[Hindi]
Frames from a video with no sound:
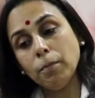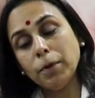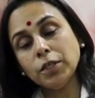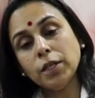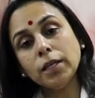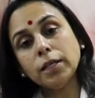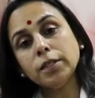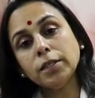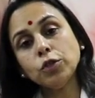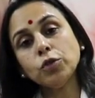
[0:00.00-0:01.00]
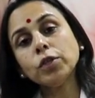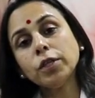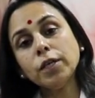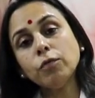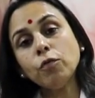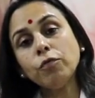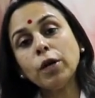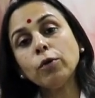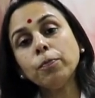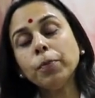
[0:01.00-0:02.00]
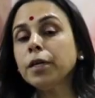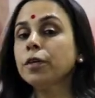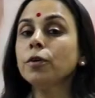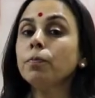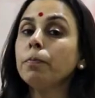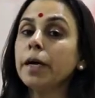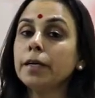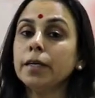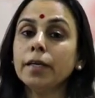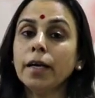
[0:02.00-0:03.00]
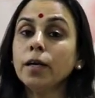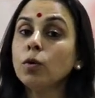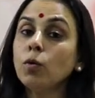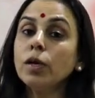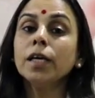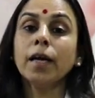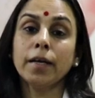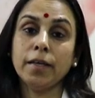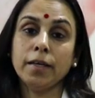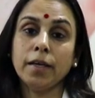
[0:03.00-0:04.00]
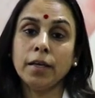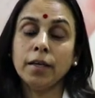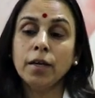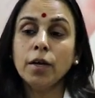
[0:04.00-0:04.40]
बच्चादानी से जुड़ती है वो फेलोपियन ट्यूब पेटेंट हैं खुली हैं कि नहीं